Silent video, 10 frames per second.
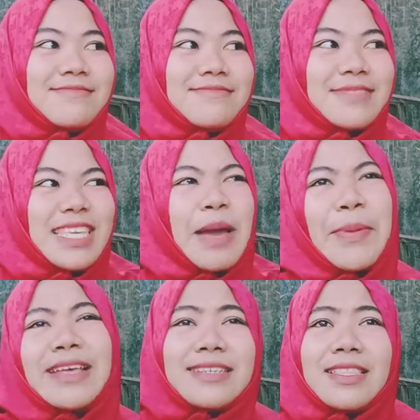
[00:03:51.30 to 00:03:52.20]
yang
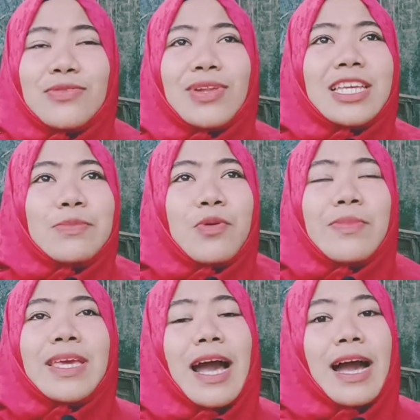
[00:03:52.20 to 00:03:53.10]
pada saat itu lagi
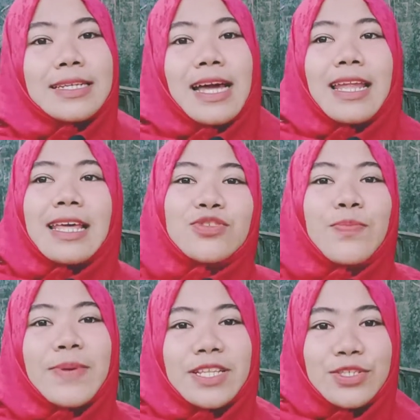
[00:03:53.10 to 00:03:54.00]
booming adalah
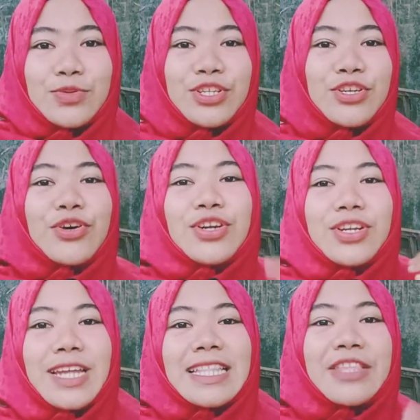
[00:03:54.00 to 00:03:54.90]
Super Junior
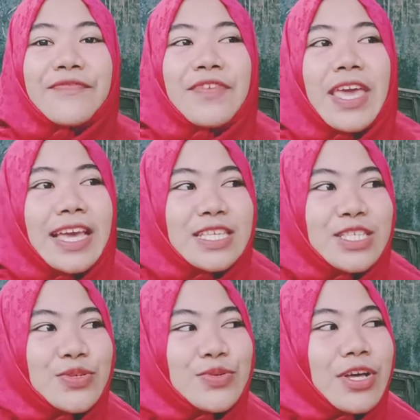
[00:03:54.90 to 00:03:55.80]
dan
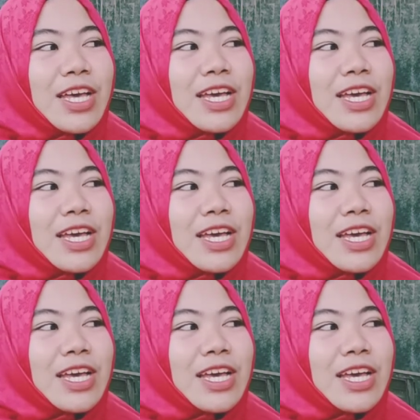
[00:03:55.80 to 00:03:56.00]
TVXQ